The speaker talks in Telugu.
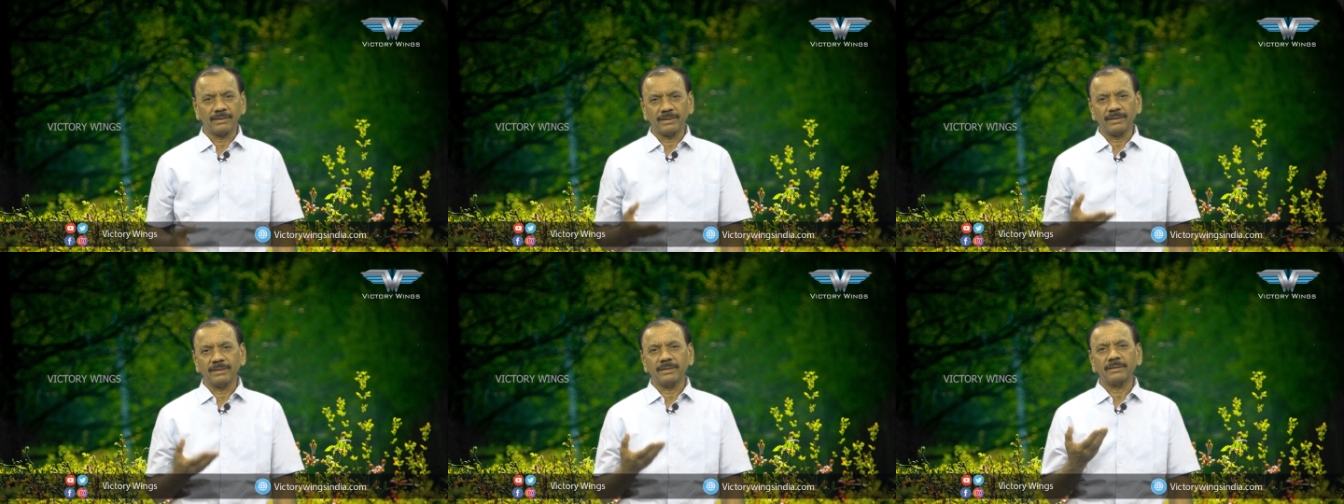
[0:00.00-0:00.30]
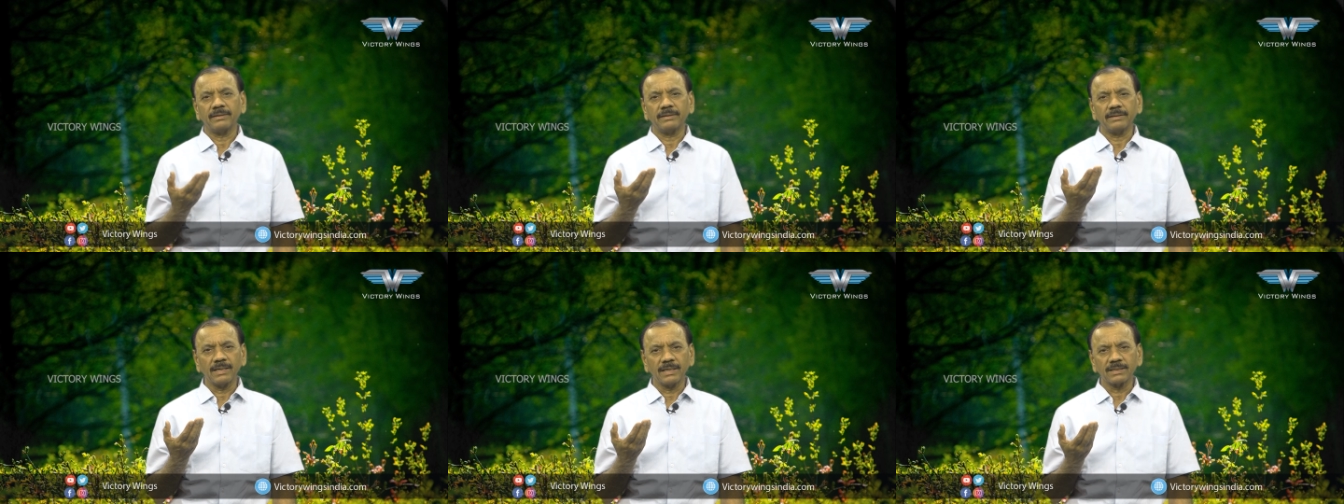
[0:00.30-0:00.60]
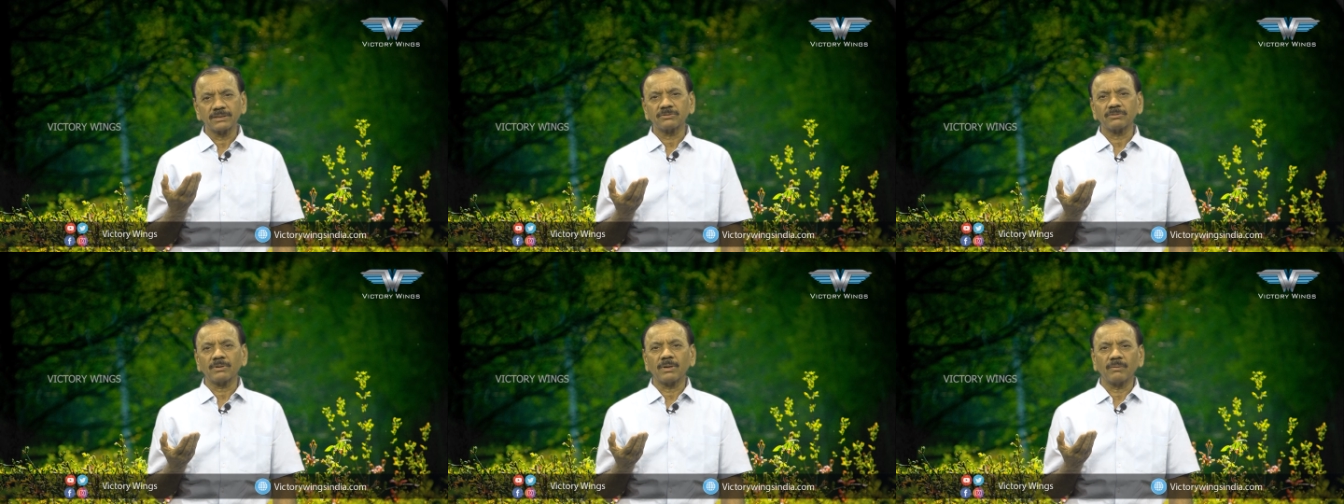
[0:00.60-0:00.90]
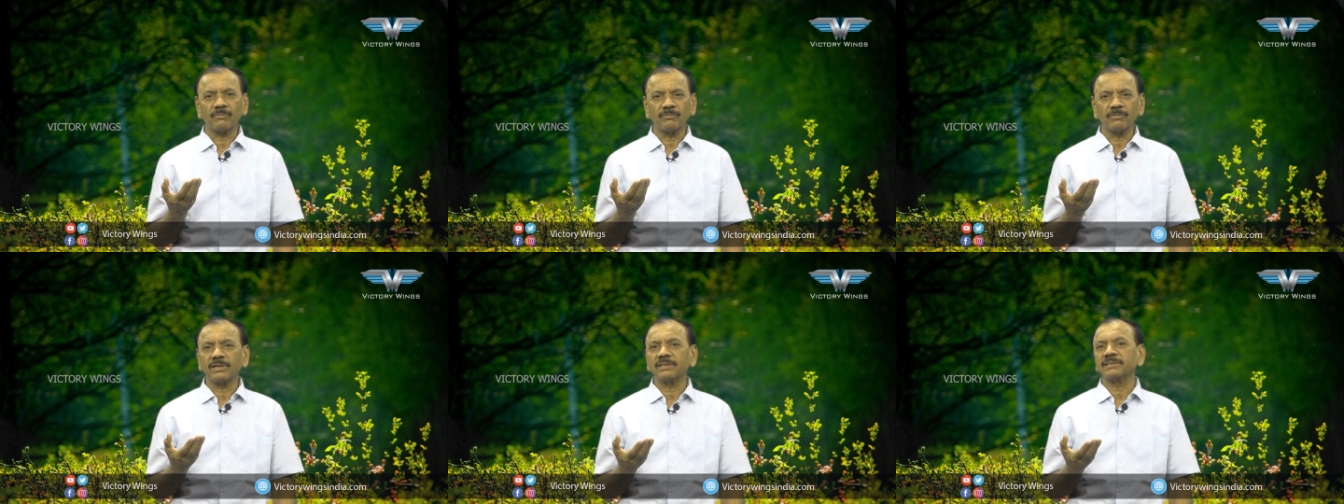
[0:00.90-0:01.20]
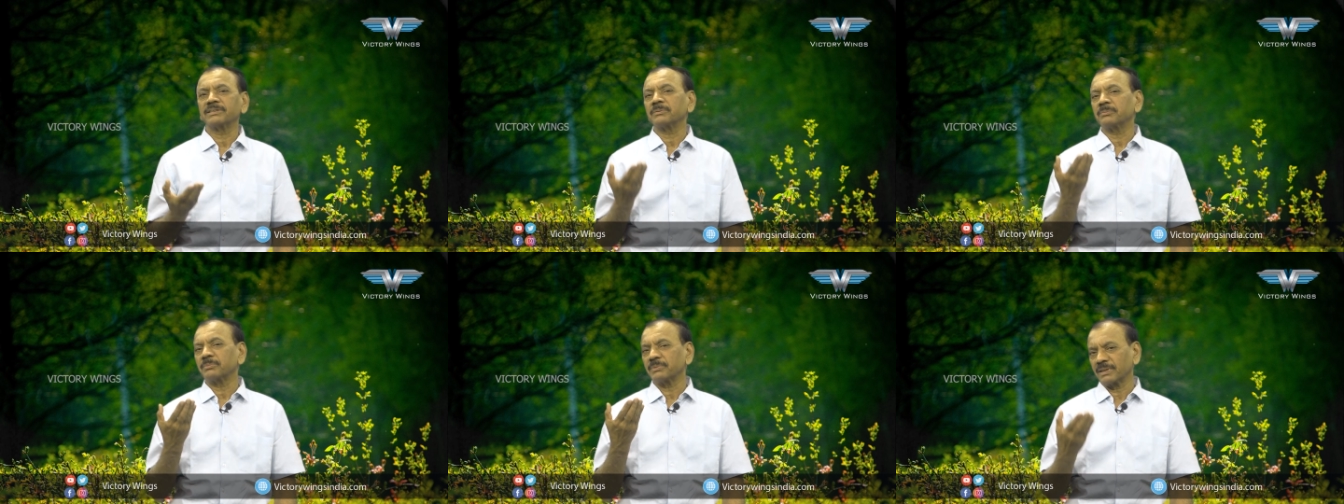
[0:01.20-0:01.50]
ఏంటి ఆ స్వామివారు
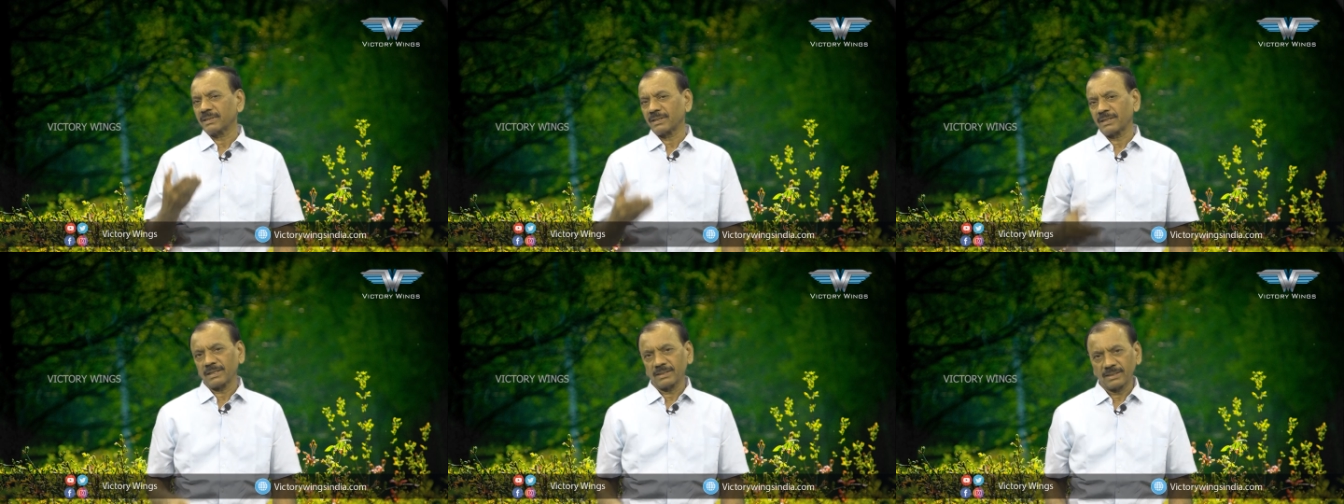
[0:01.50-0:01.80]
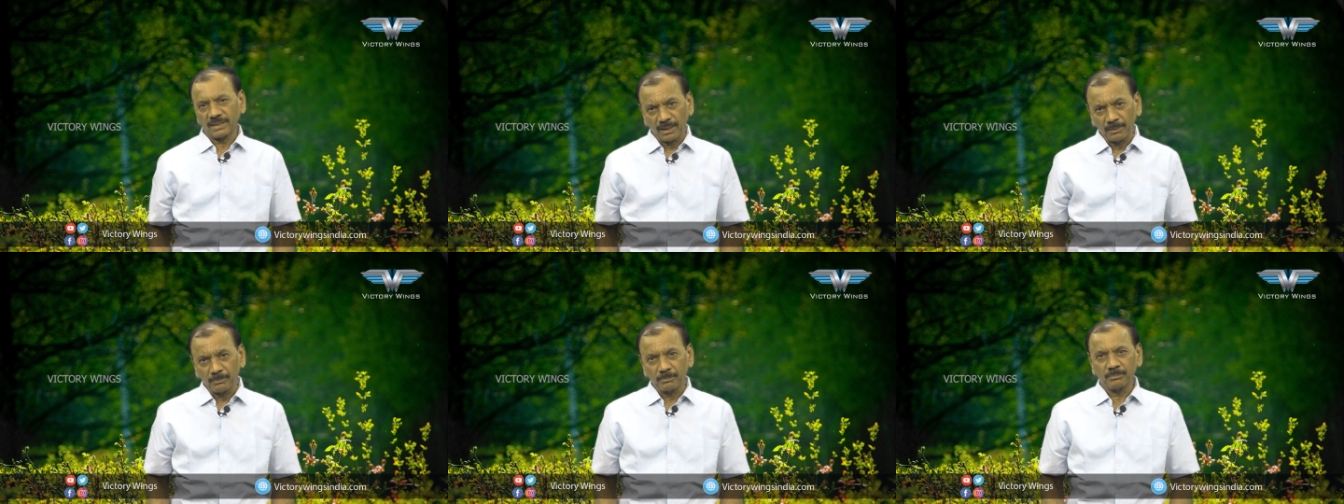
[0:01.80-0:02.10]
చెప్పిన కథ